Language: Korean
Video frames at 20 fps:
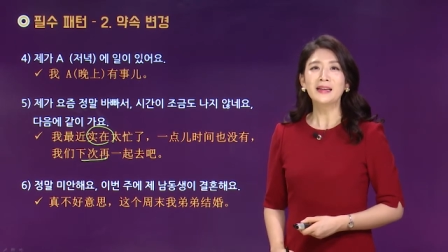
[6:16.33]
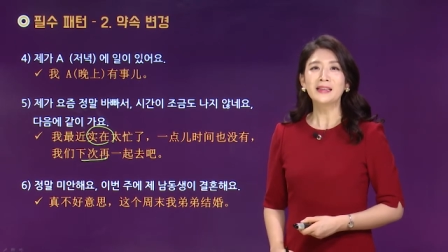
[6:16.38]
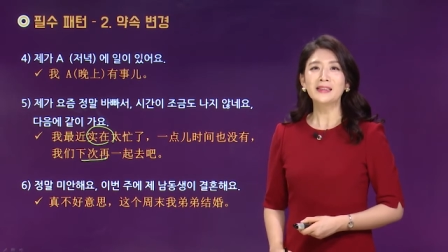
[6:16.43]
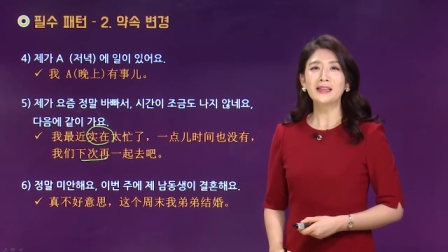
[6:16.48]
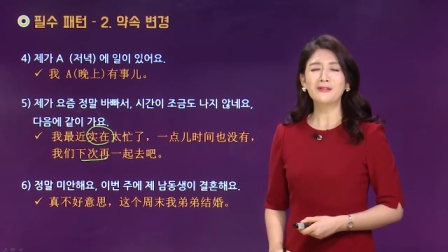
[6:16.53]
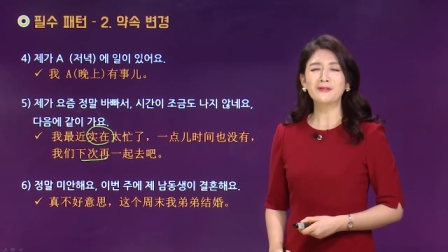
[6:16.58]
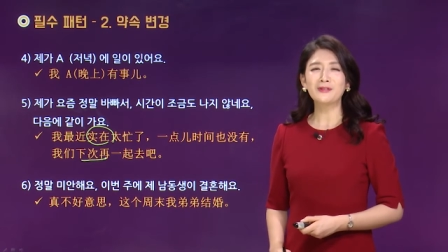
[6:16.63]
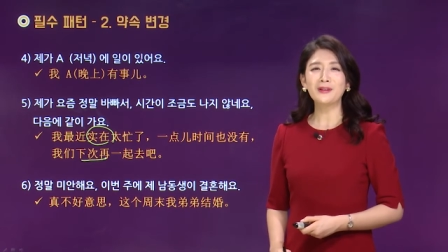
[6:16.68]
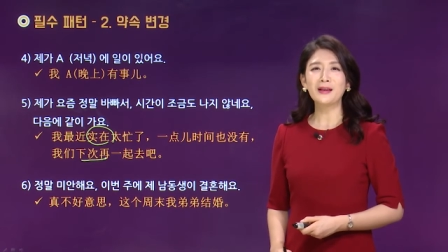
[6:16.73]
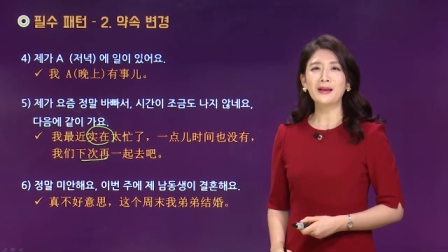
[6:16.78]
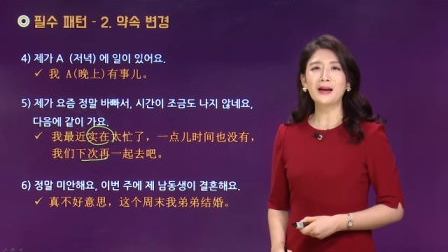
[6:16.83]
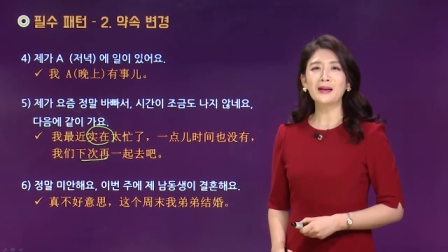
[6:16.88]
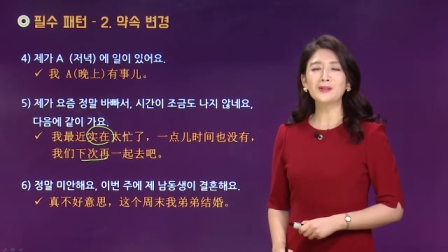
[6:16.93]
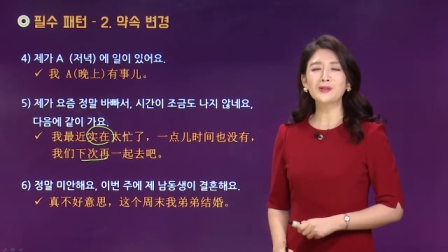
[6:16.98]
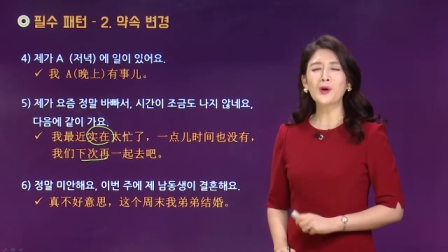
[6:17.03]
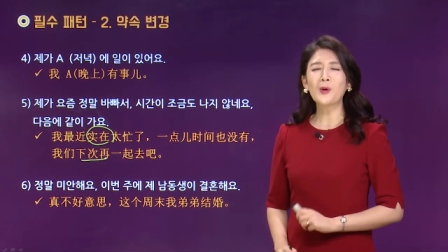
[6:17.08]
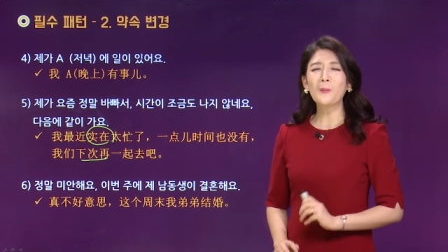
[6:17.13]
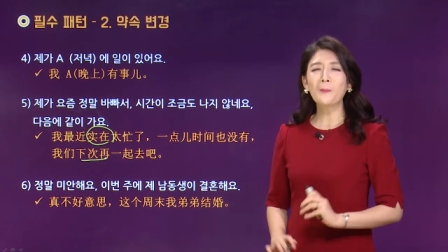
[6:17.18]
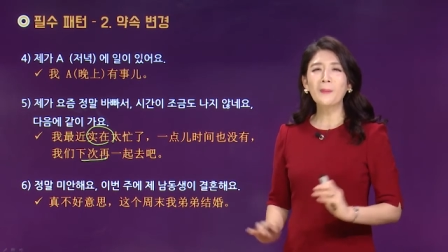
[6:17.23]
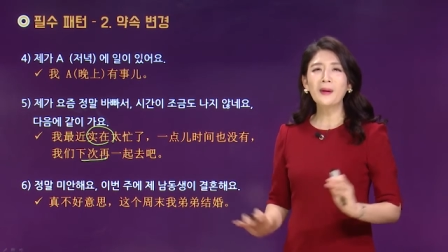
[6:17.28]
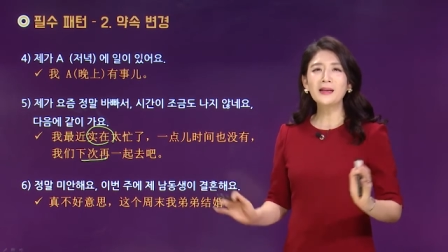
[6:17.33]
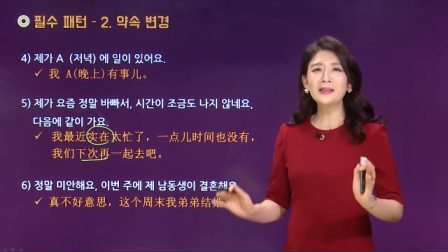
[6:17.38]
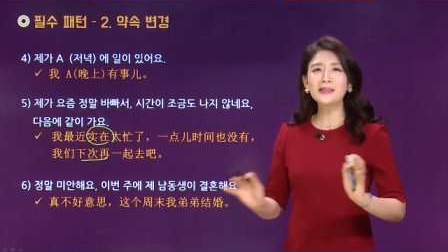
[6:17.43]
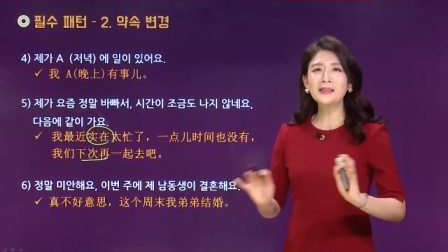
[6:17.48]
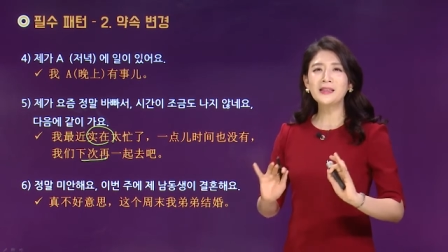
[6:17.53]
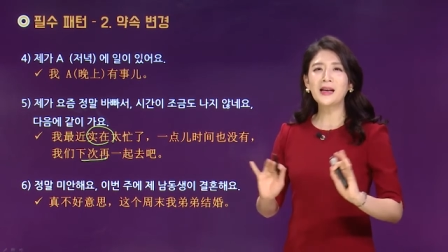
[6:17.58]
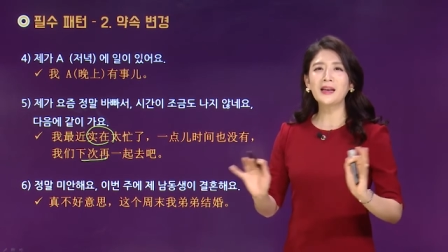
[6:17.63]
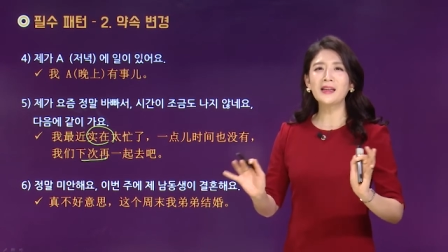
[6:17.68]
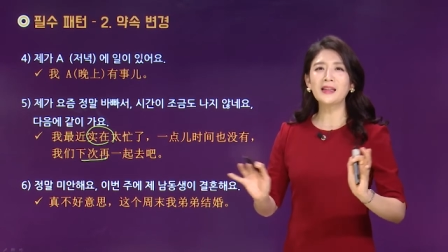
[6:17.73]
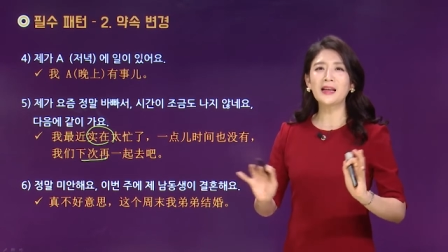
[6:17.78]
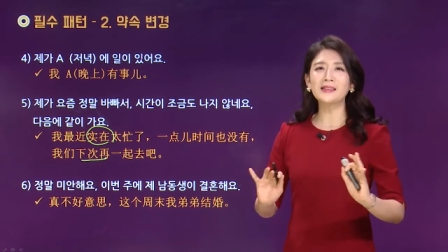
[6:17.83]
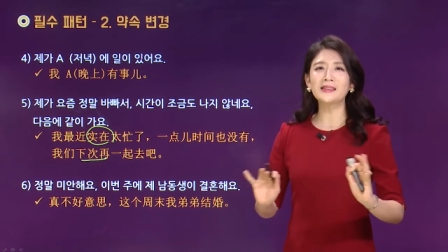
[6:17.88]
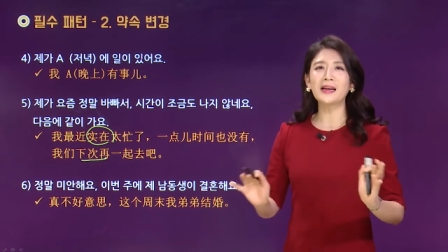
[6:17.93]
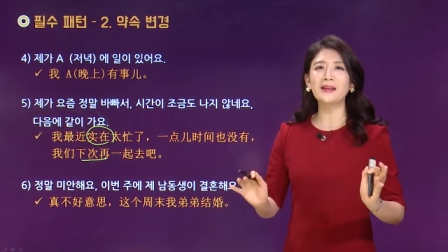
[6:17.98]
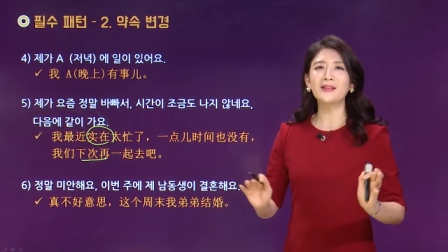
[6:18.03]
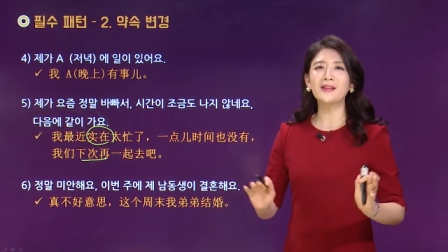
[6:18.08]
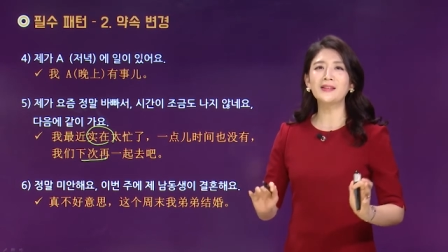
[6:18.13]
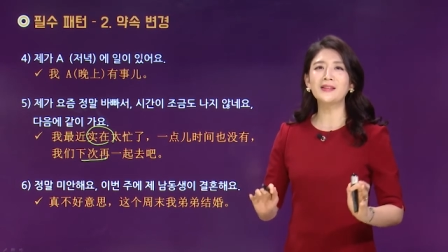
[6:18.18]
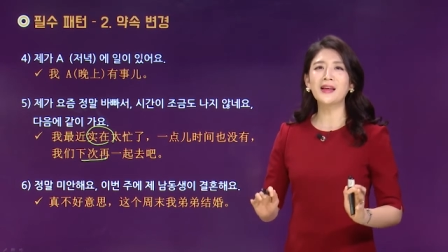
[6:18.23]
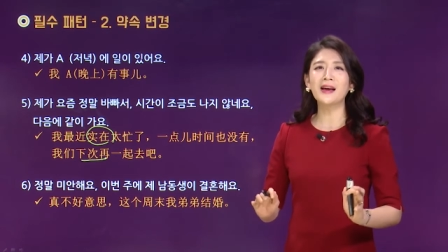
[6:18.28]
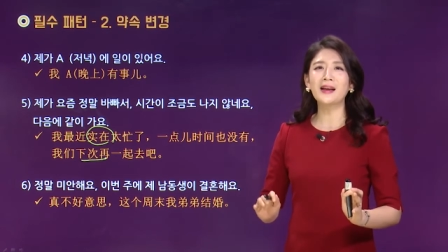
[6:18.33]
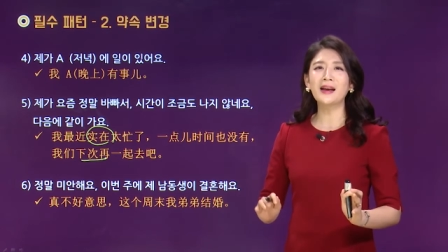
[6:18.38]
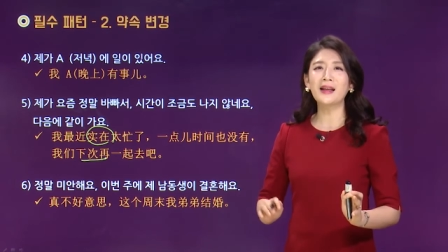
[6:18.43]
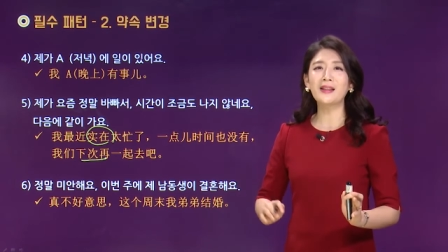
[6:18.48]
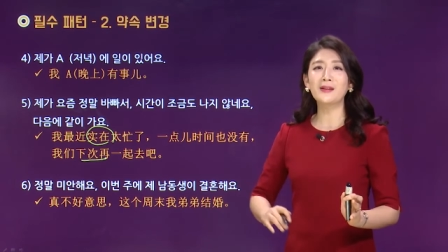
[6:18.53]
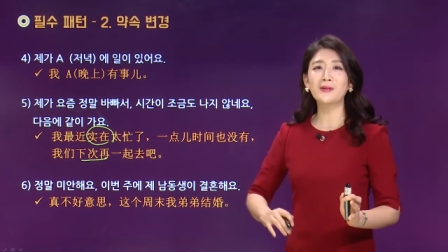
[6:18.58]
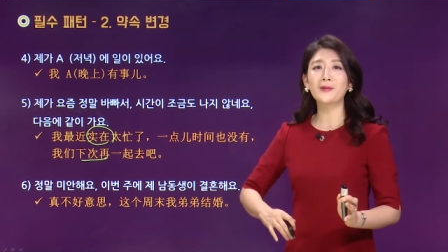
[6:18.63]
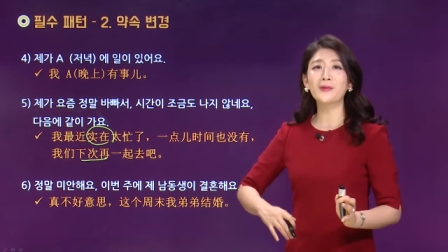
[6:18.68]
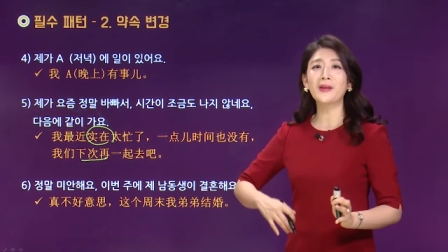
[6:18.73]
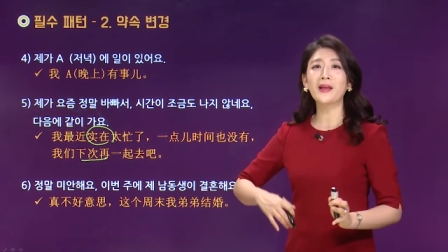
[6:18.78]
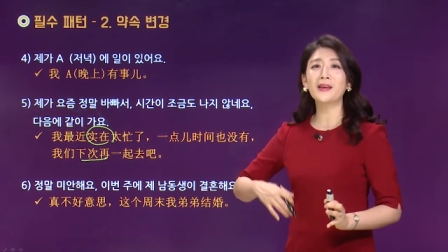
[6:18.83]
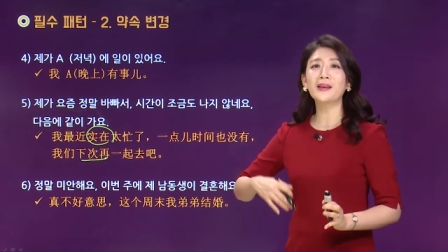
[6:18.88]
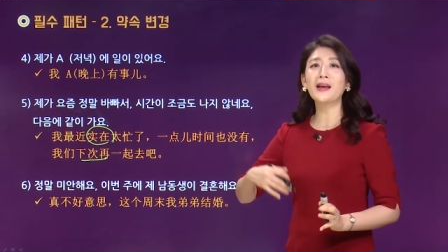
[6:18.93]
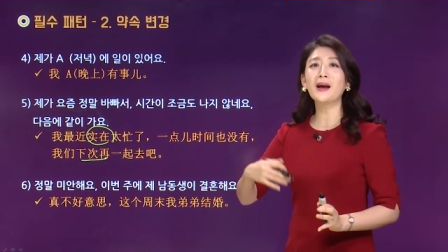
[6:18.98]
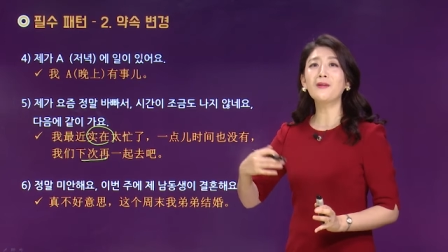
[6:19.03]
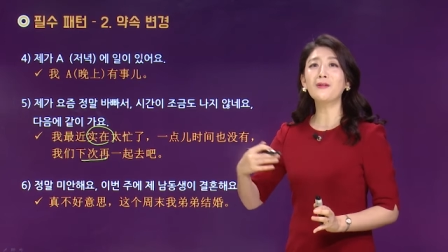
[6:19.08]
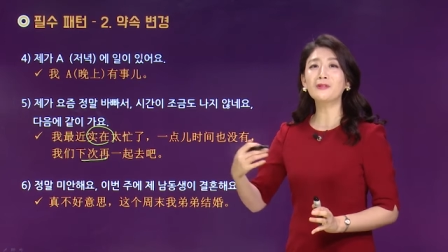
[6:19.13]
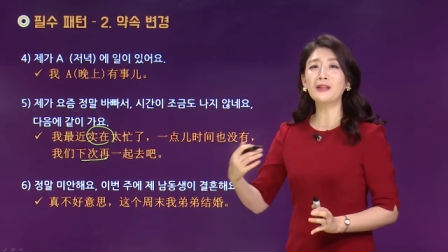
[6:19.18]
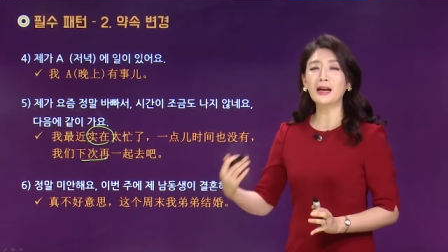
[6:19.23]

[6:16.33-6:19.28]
그냥 우리가 정말 시간이 나지 않는다라는 거 얘기하고